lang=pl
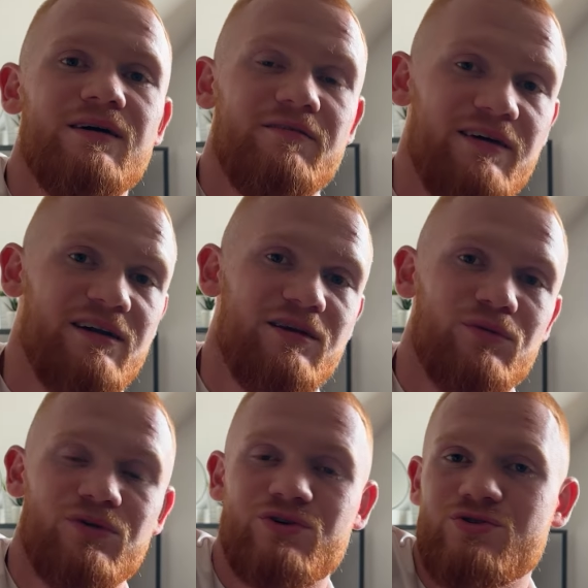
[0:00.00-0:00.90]
wielkim,
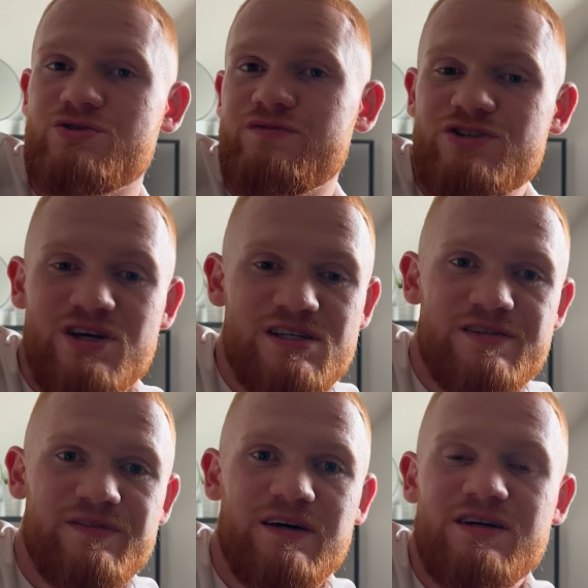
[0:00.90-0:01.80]
odnosząc
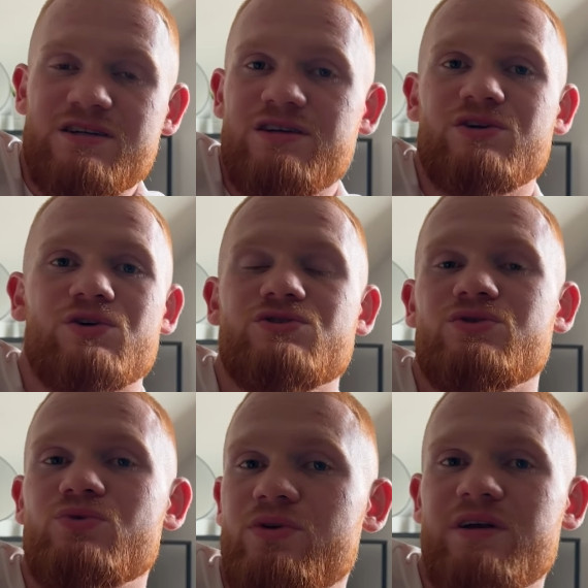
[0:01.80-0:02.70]
zwycięstwa, jeżeli chodzi o
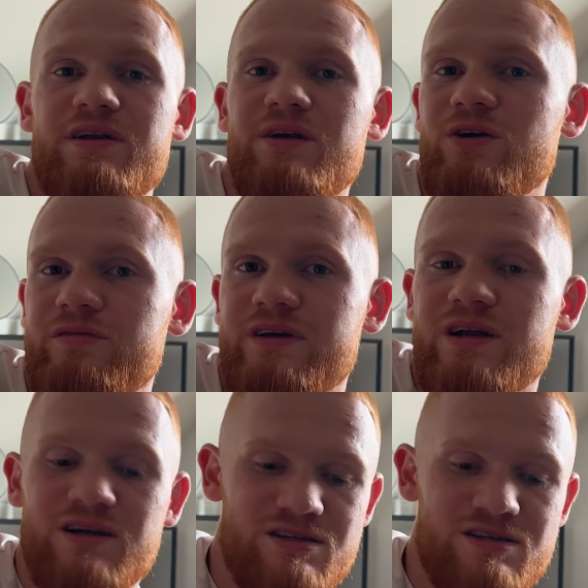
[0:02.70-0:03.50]
turniej King of the Ring,